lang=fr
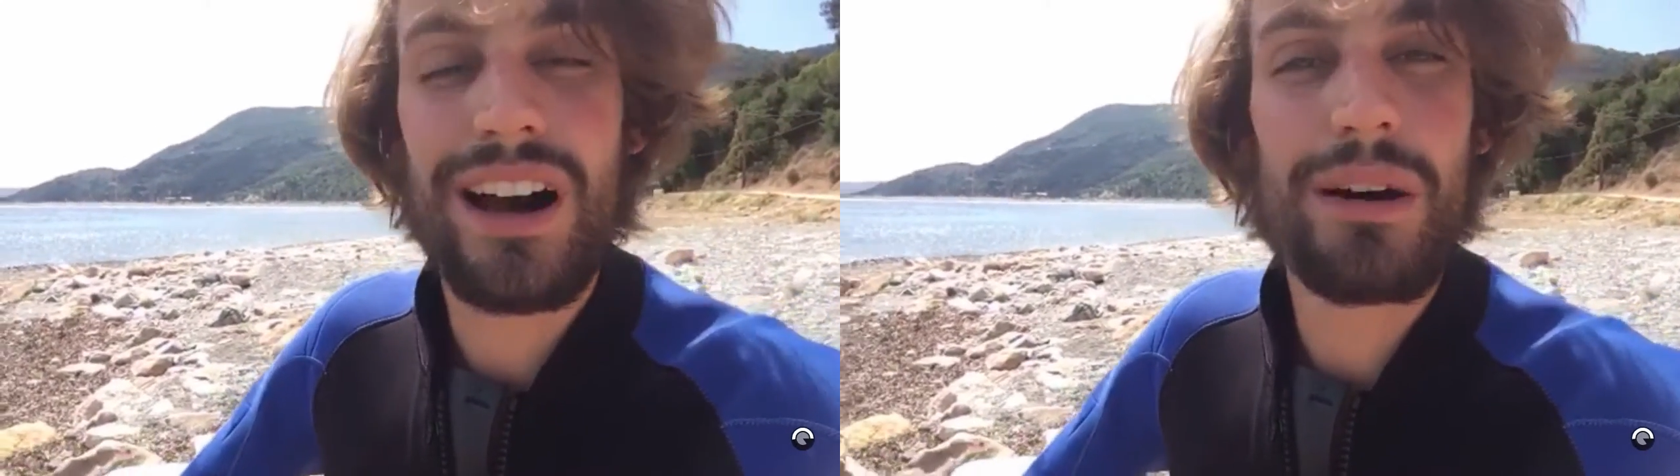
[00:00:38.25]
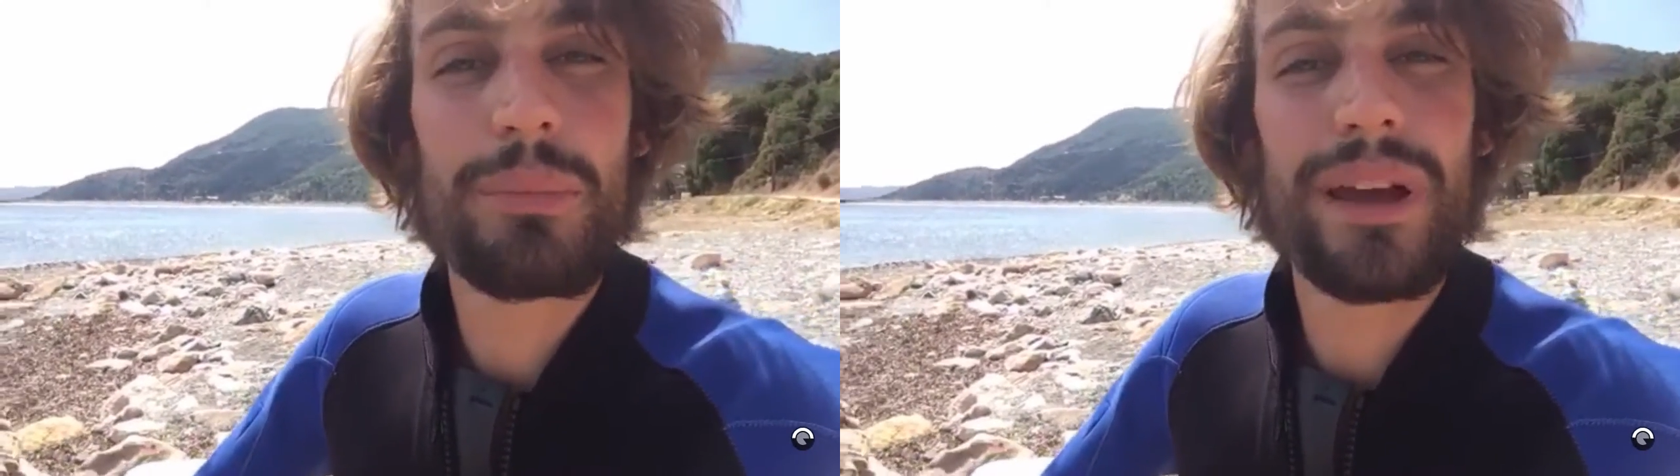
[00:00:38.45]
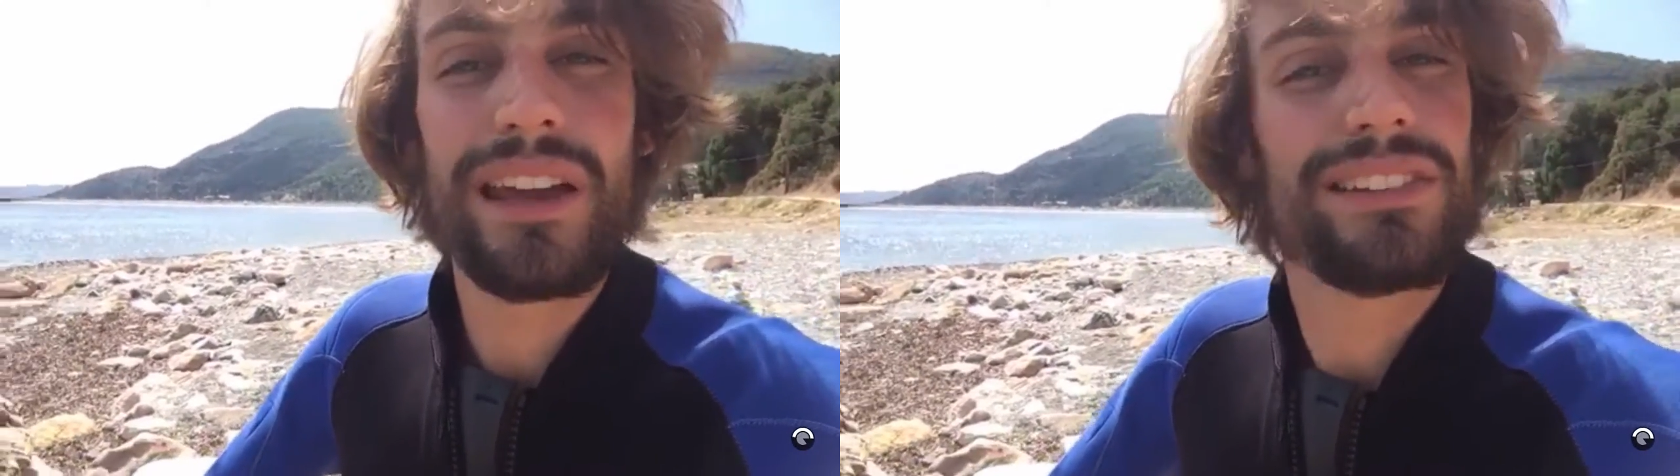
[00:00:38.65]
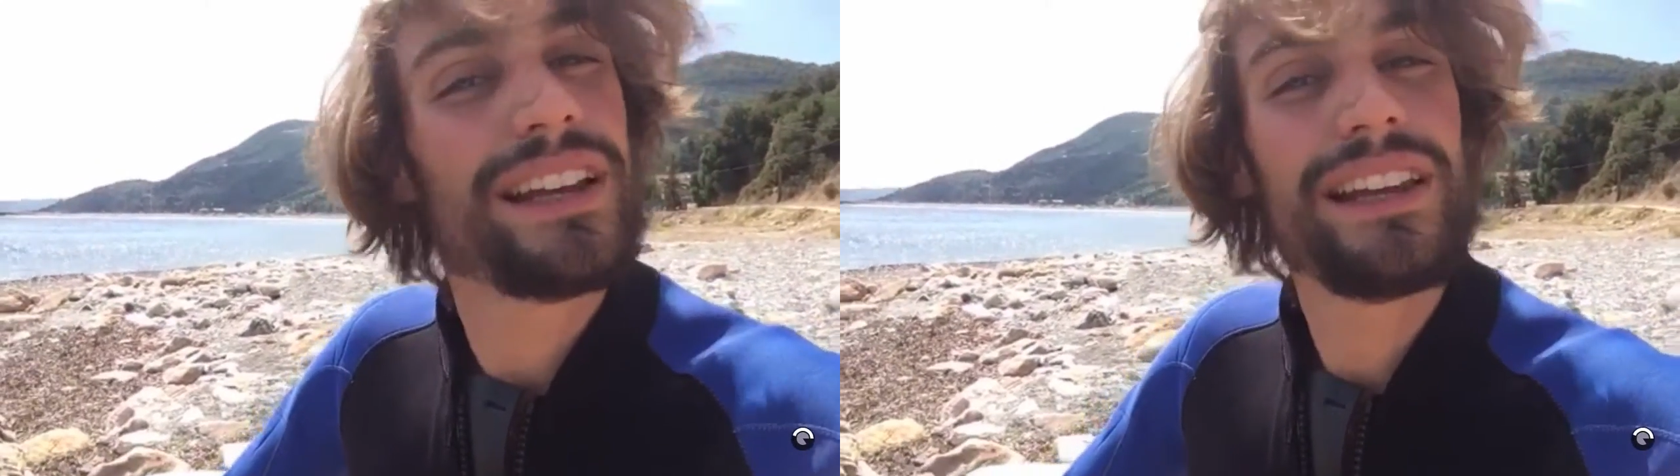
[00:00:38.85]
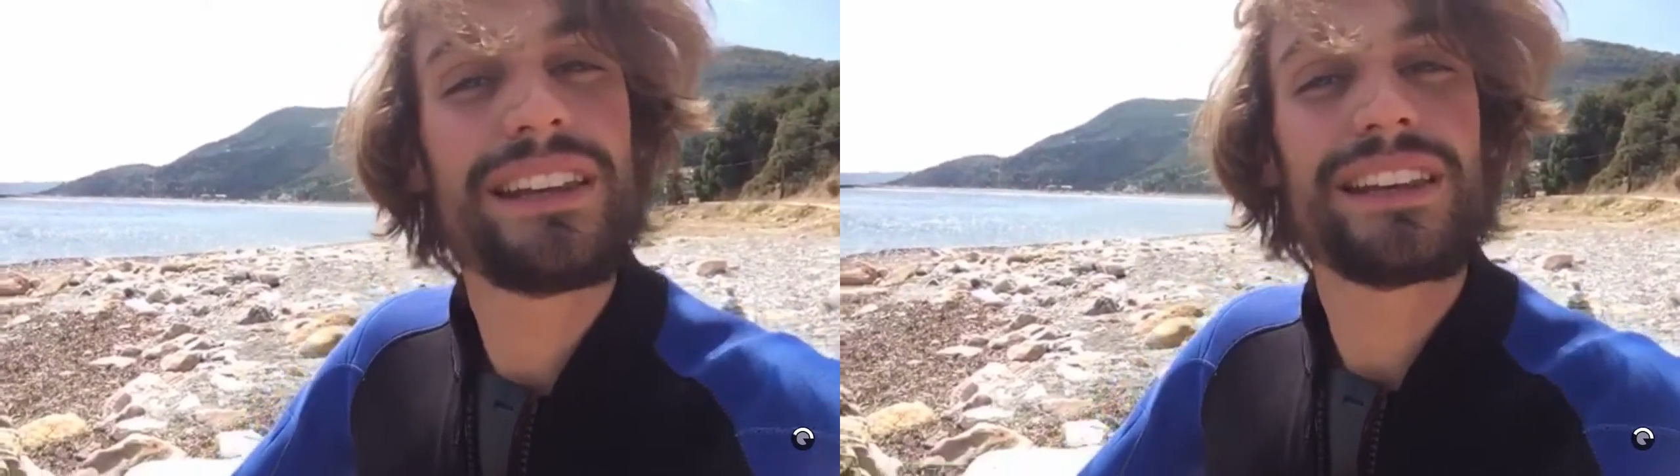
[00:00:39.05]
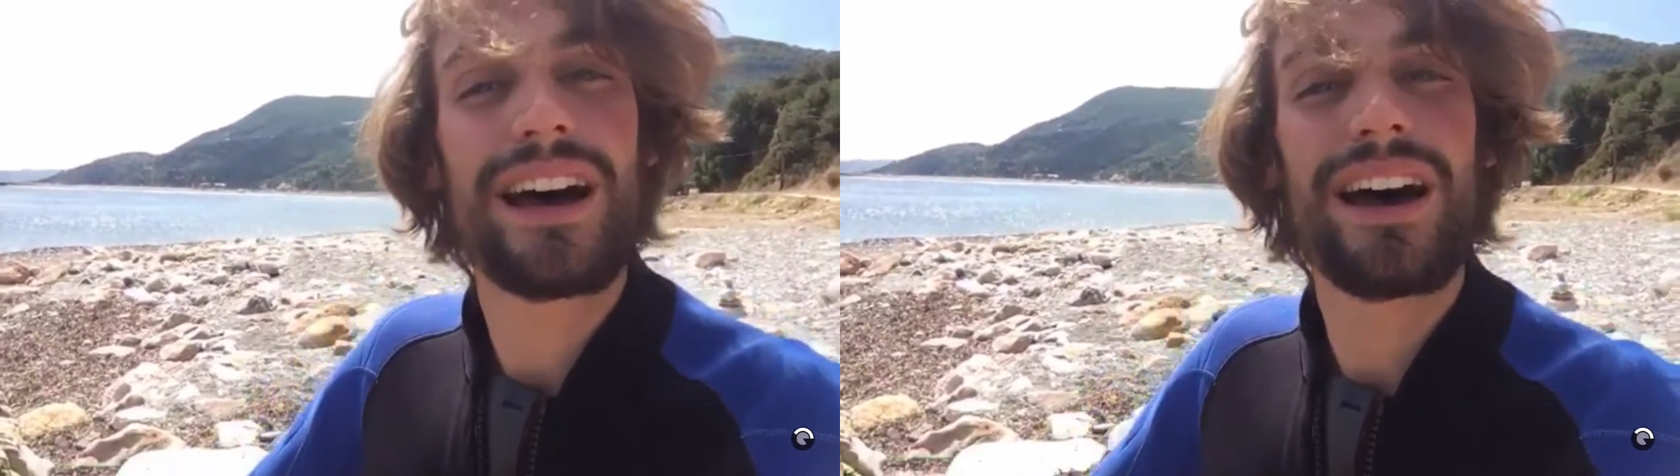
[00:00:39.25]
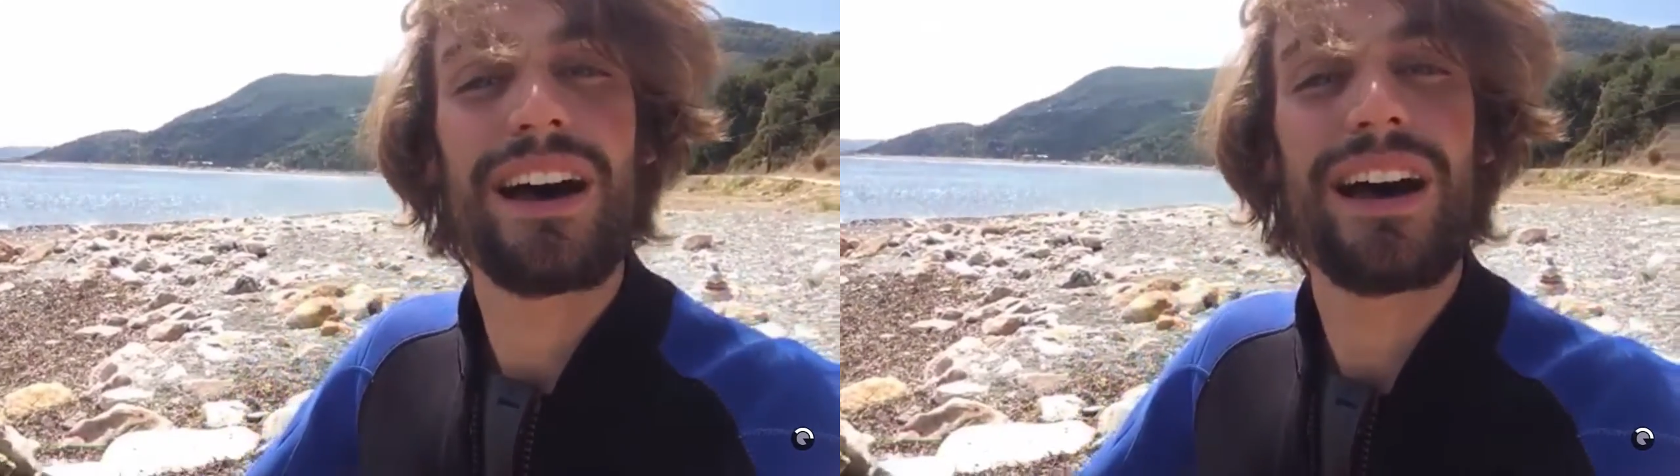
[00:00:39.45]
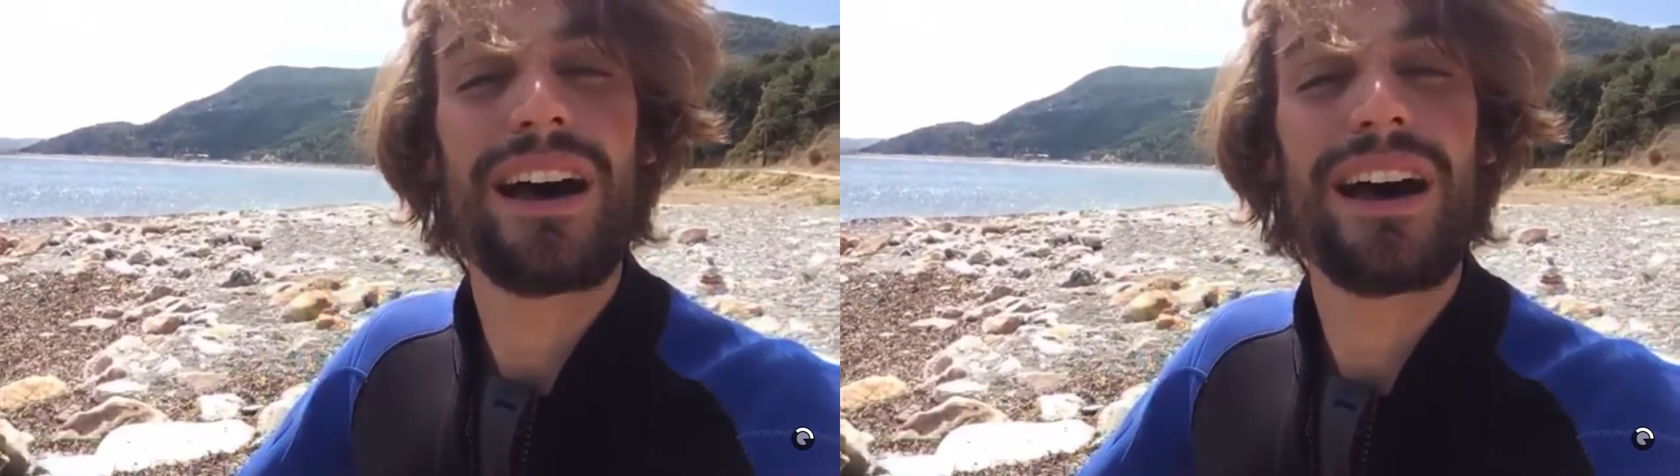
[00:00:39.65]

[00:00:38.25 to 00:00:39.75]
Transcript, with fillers: un mets délicat